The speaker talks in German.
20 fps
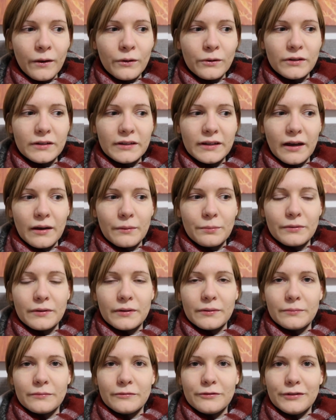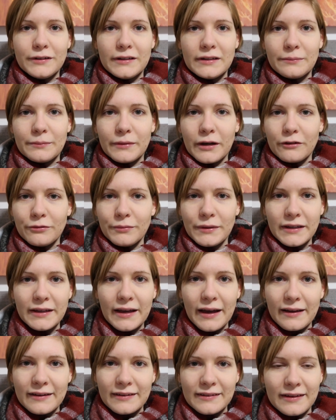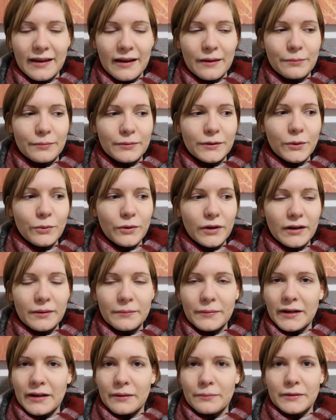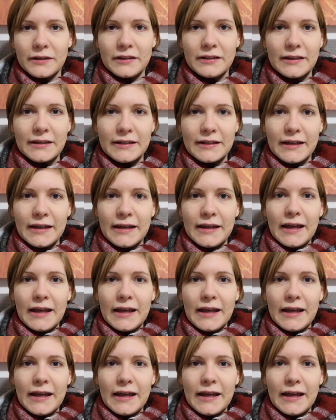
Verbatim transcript: Und ich habe ähm, viel mehr auf mich geachtet, habe Yoga gemacht, habe meditiert